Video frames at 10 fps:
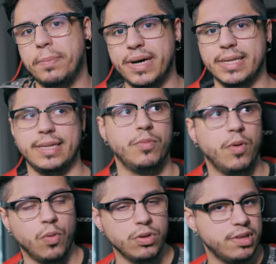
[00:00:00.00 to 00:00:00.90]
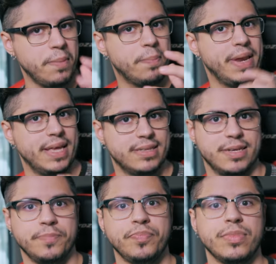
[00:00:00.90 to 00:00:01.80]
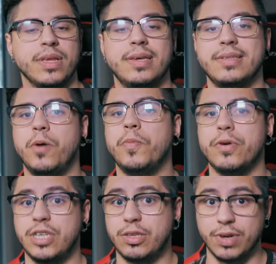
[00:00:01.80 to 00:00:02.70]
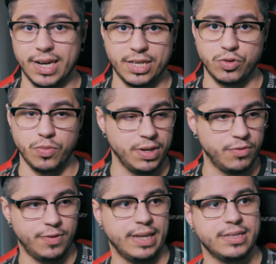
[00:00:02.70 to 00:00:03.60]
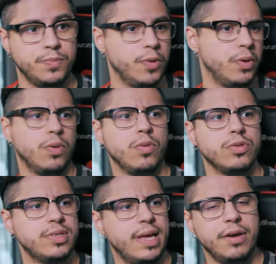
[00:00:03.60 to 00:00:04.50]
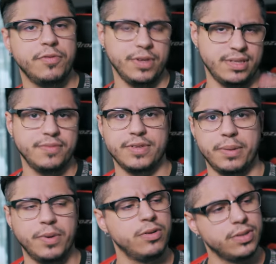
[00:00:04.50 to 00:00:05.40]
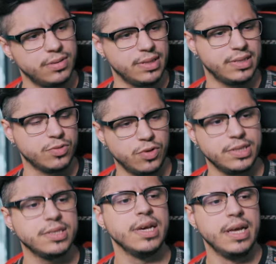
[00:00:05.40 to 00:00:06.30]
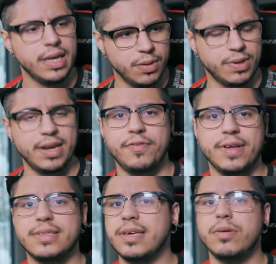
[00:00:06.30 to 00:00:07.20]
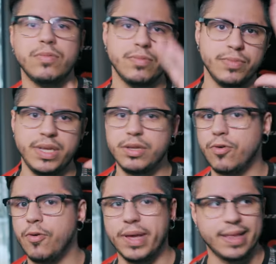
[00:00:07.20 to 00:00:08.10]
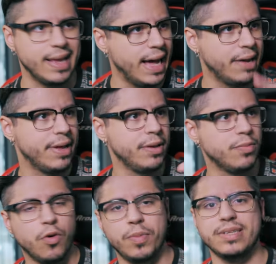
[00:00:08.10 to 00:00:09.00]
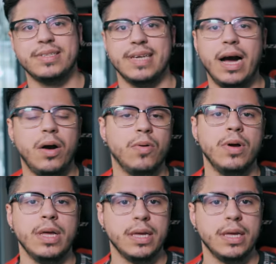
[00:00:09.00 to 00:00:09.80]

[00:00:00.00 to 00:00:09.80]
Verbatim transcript: banda, uma outra empresa quiser um projeto grande comigo, falar assim, pô, eu gostei, eu vi que você trabalhou nessas coisas, eu queria fazer um mini documentário aí, um comercial,